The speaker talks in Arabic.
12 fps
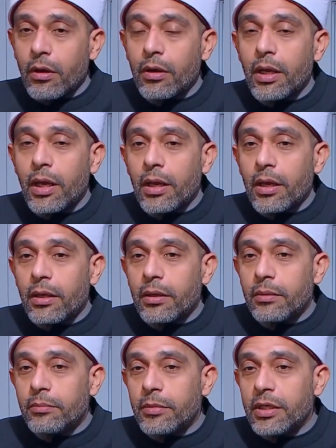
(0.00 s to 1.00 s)
قال
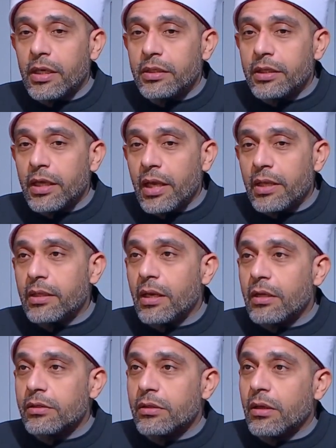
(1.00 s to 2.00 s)
من الجهاد
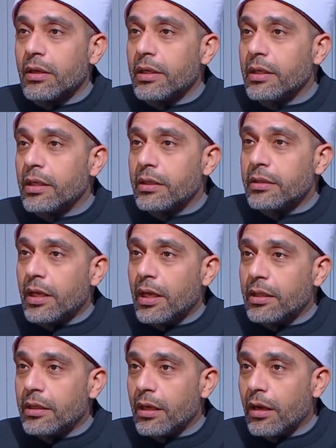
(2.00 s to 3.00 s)
الأصغر إلى
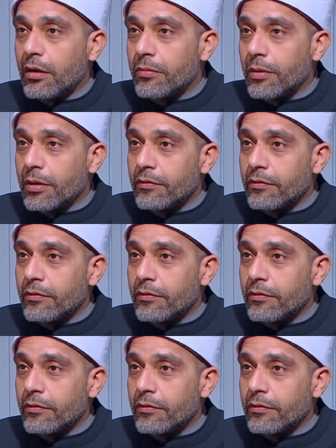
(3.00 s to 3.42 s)
الجهاد الأكبر